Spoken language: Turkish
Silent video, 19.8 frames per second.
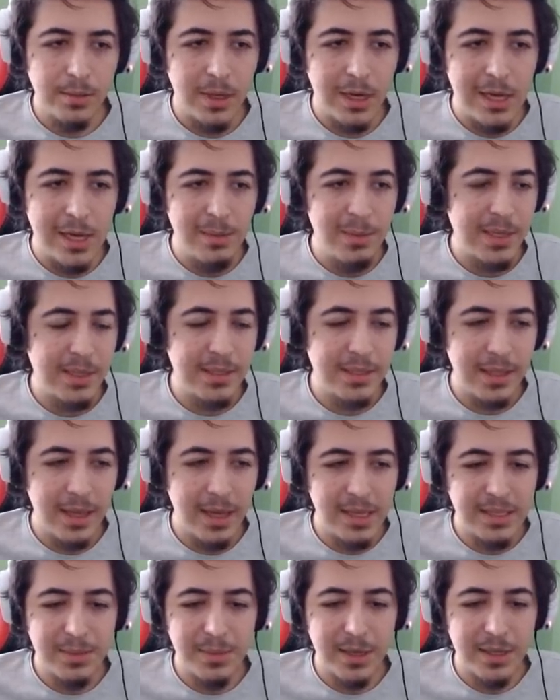Almanız
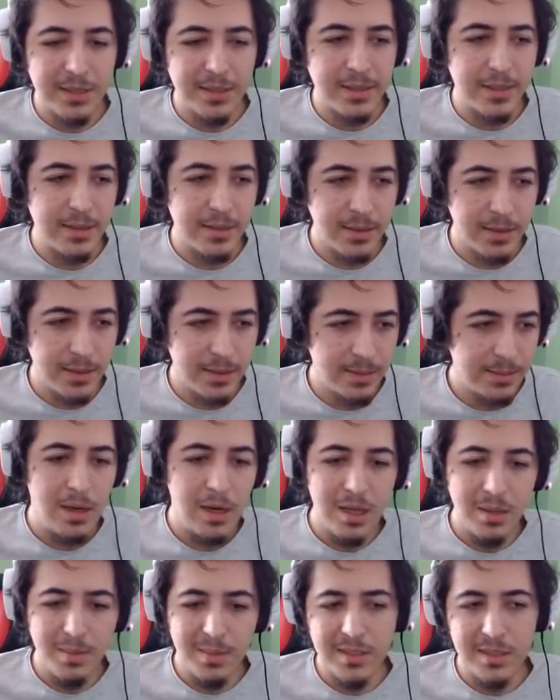lazım aslında.
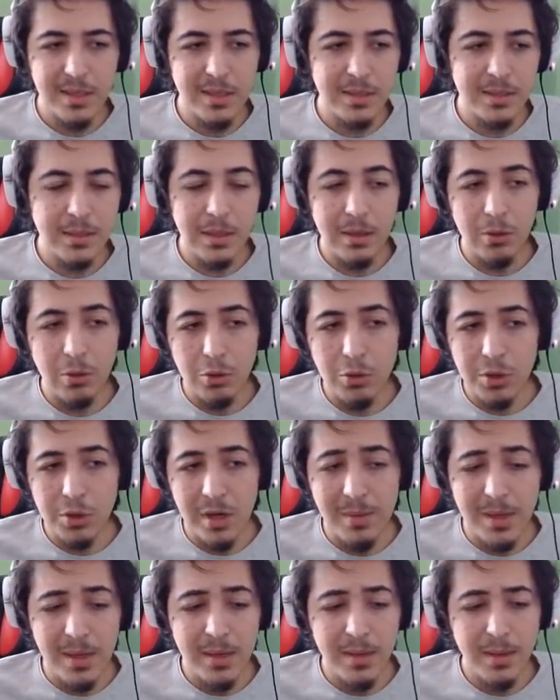Almasanız da olur
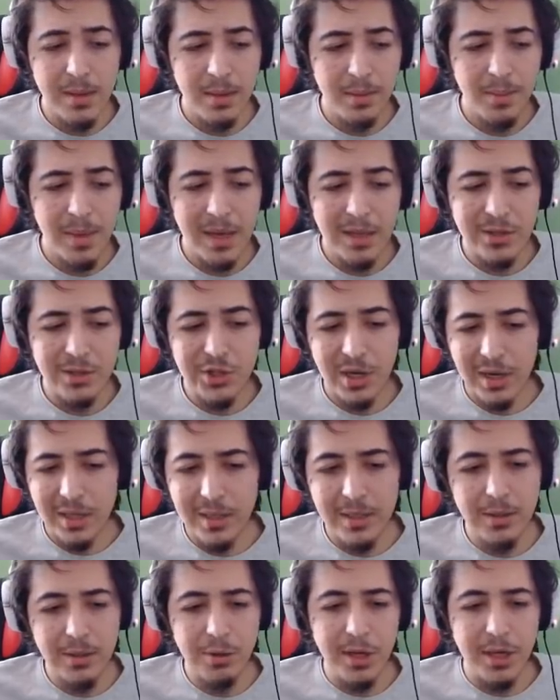ama bence
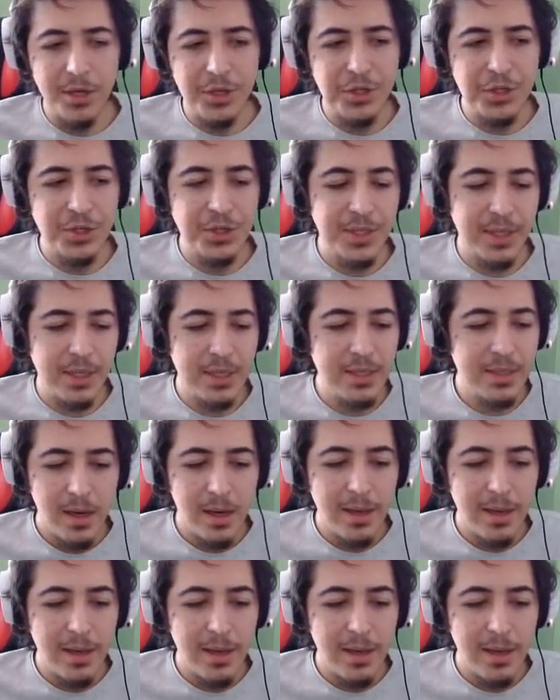alın öne geçtiyseniz.